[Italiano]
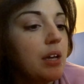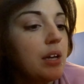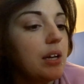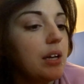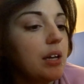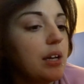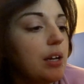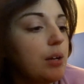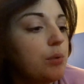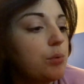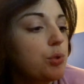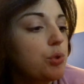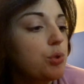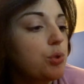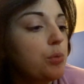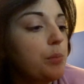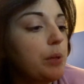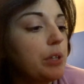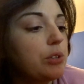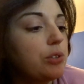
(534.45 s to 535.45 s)
Eh, è uno
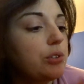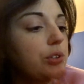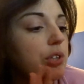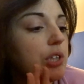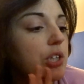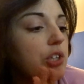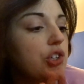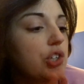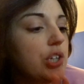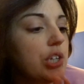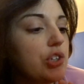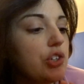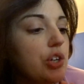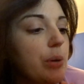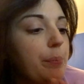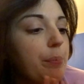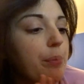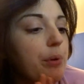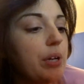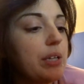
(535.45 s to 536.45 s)
strumento di origine
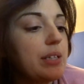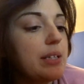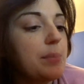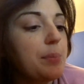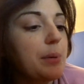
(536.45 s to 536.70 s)
giapponese